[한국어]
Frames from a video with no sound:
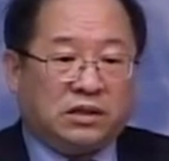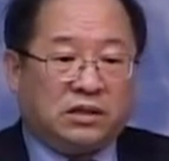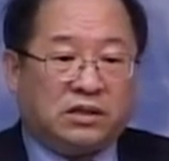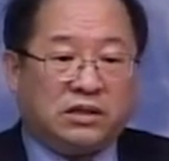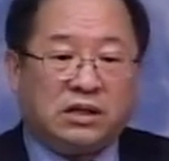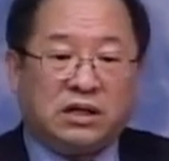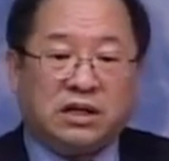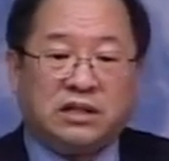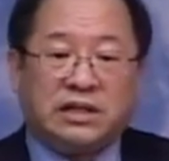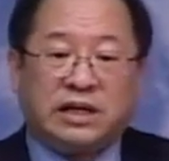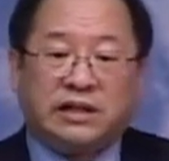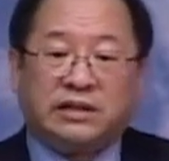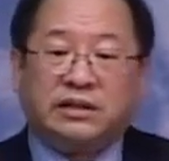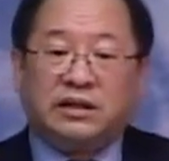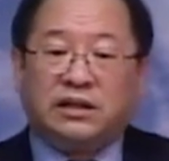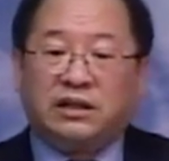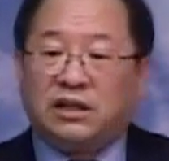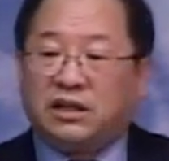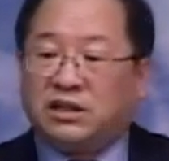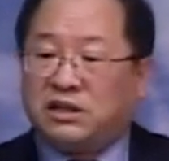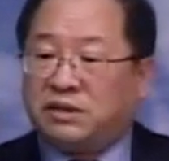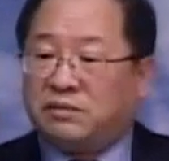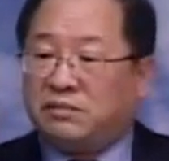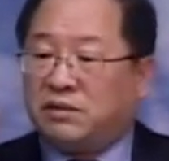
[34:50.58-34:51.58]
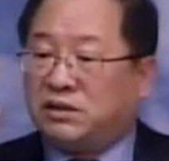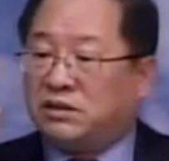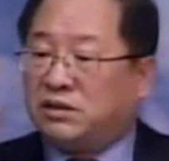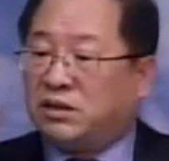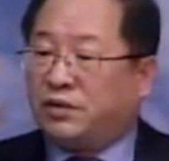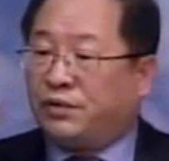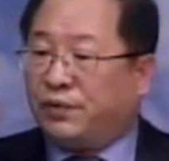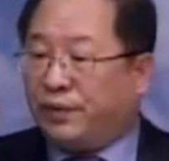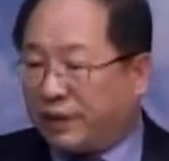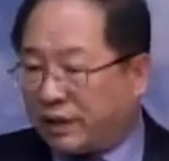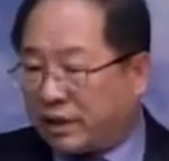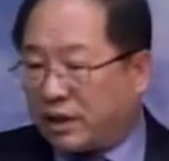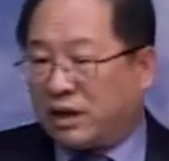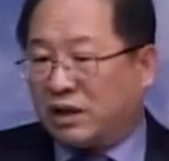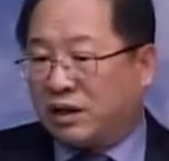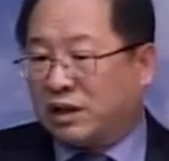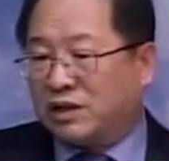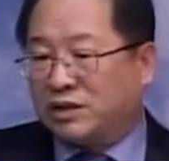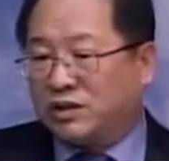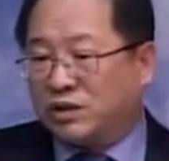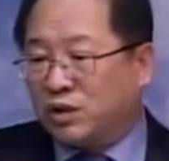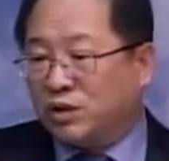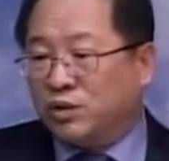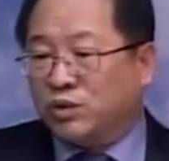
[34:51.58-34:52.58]
그가 나타나자마자
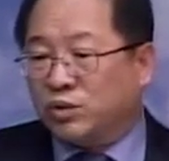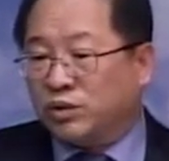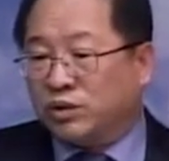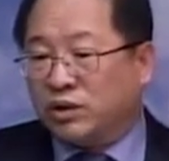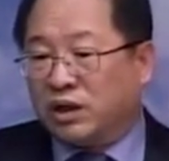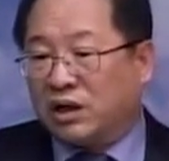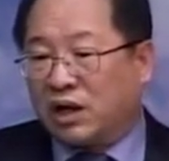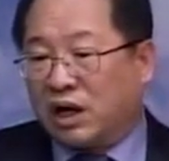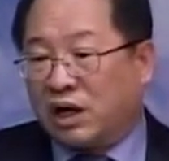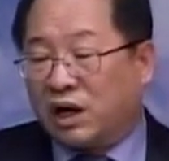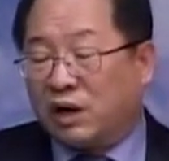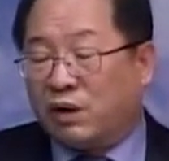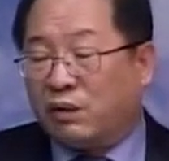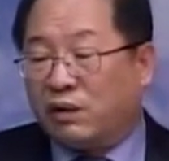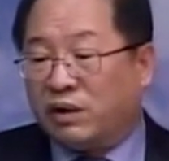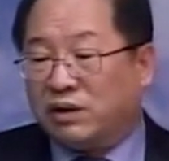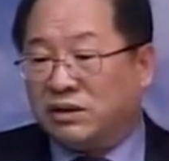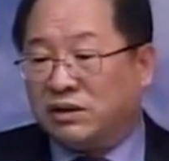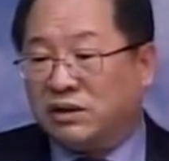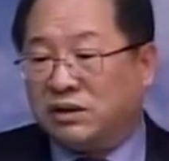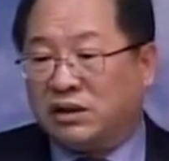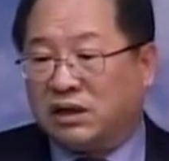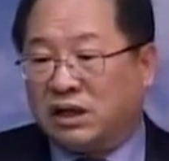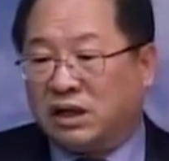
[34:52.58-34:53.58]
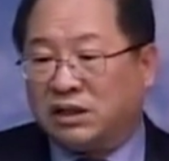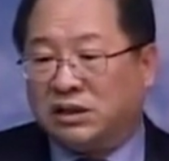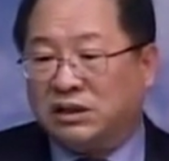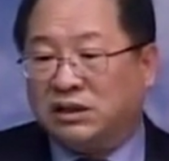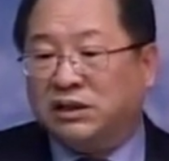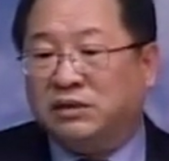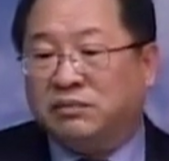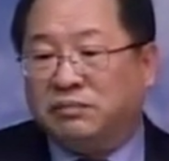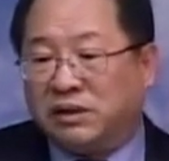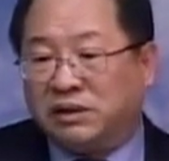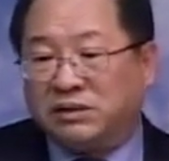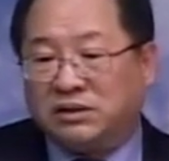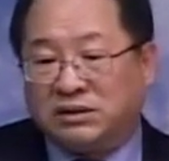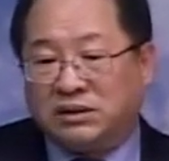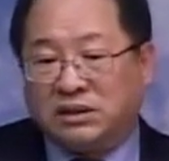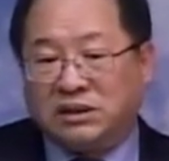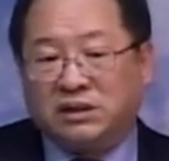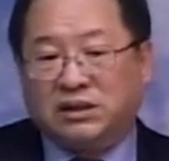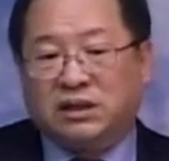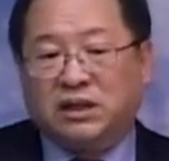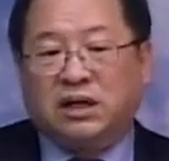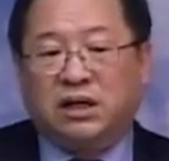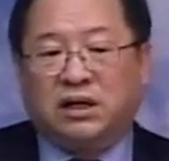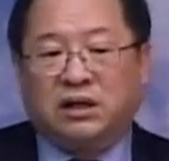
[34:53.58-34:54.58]
회개하라 천국에 갖고 왔느니라 이
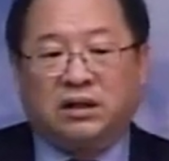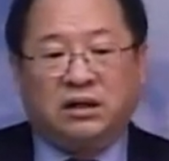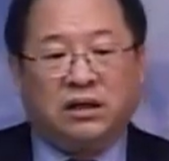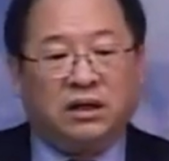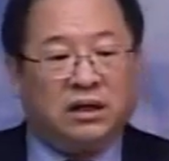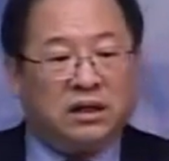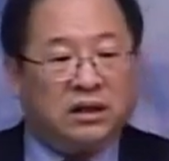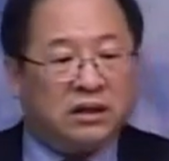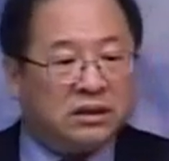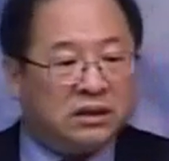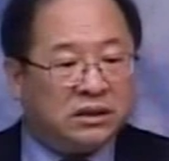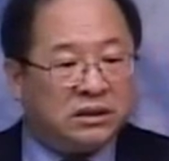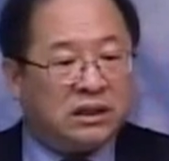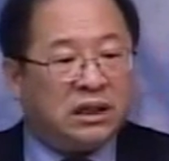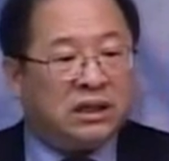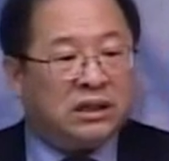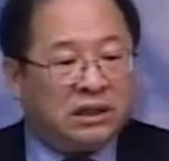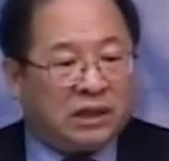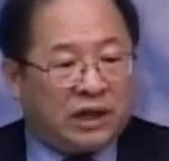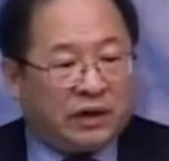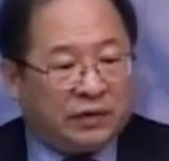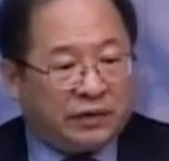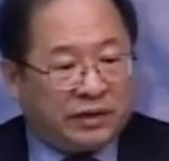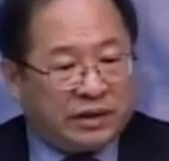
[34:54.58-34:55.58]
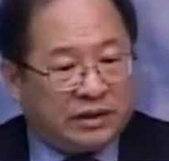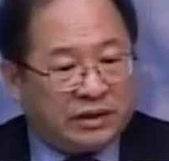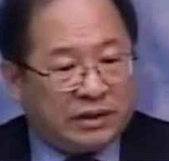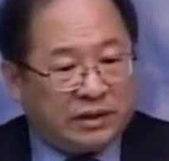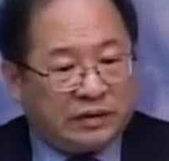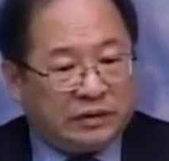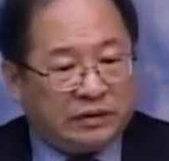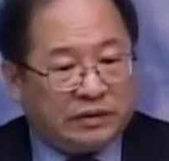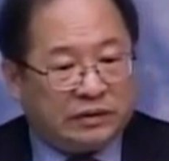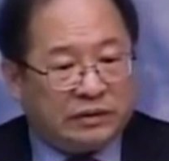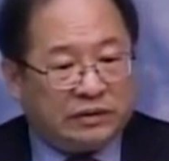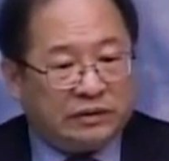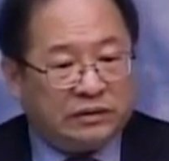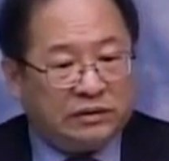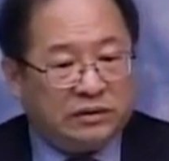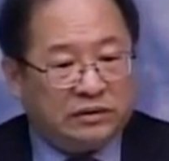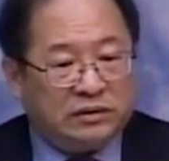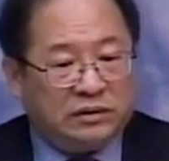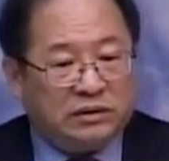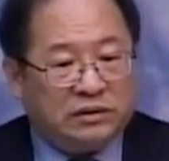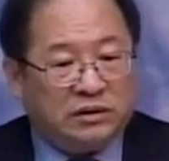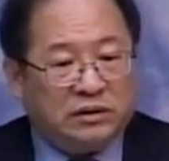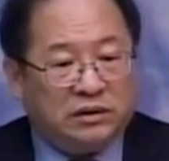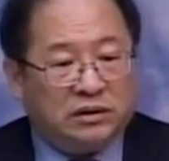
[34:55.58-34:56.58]
메시지가 그냥 나오겠냐고요.
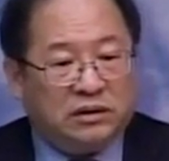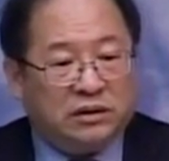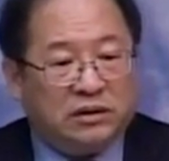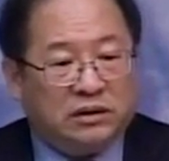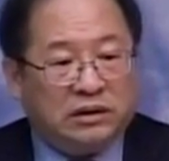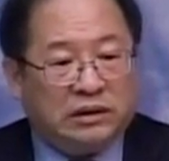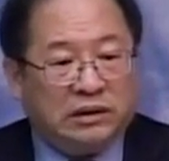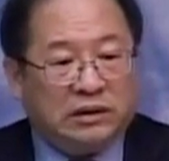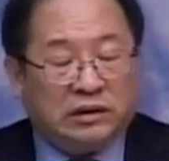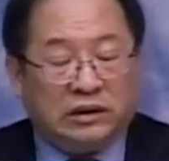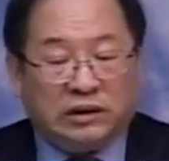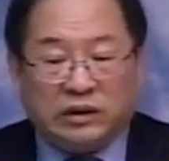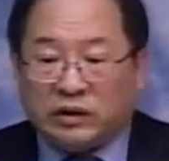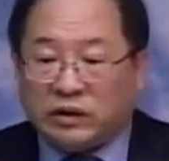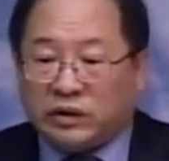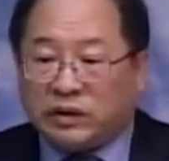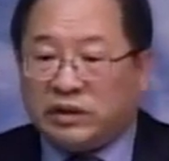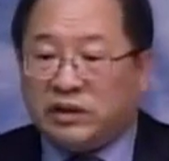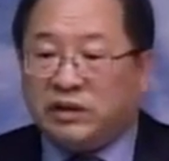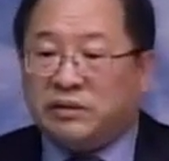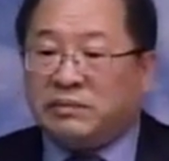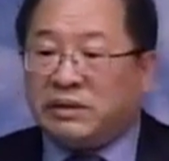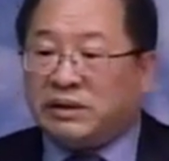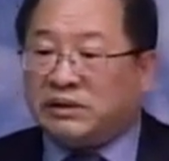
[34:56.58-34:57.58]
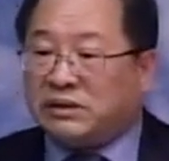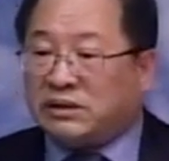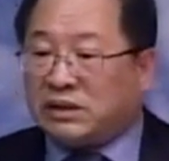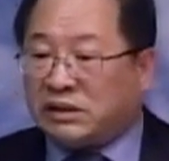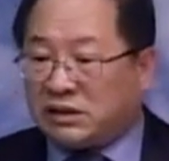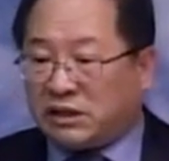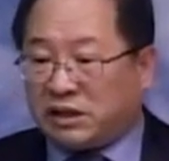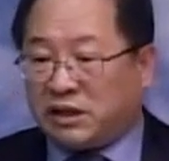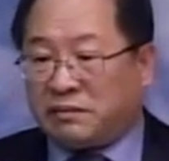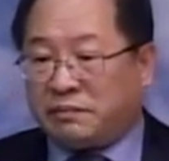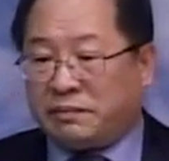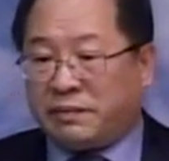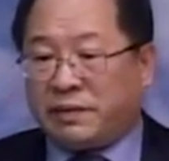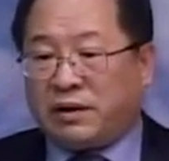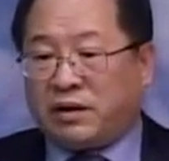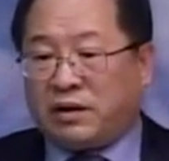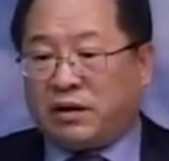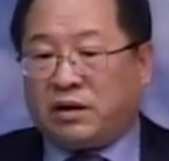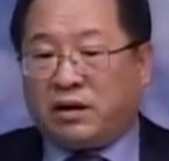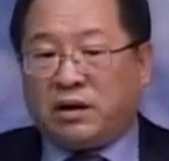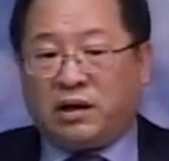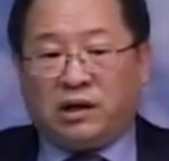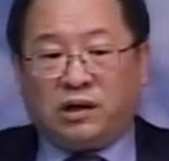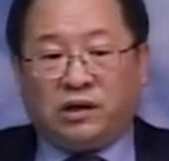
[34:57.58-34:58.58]
그리고 이 메시지
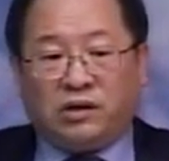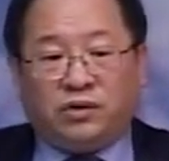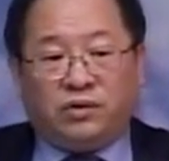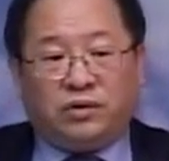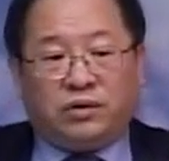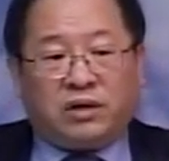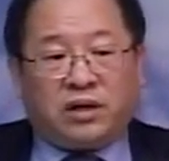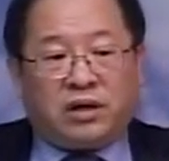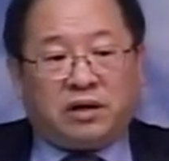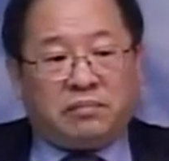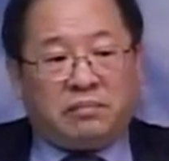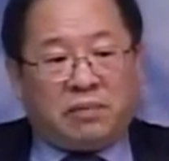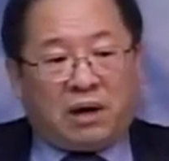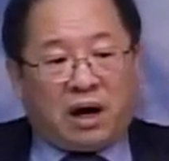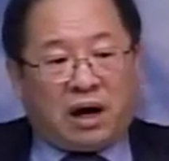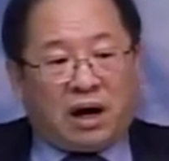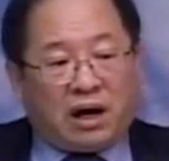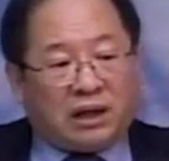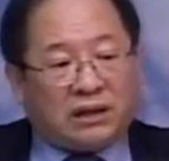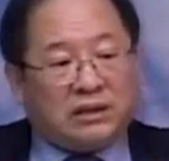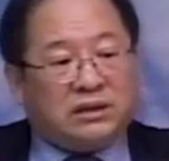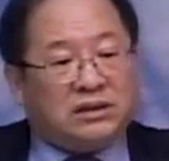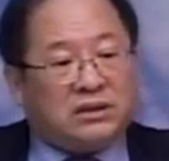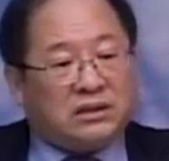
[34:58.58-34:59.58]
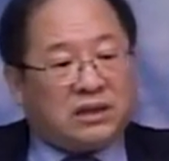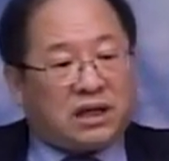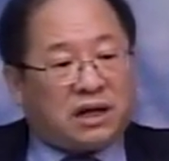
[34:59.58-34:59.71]
앞에 유대의 많은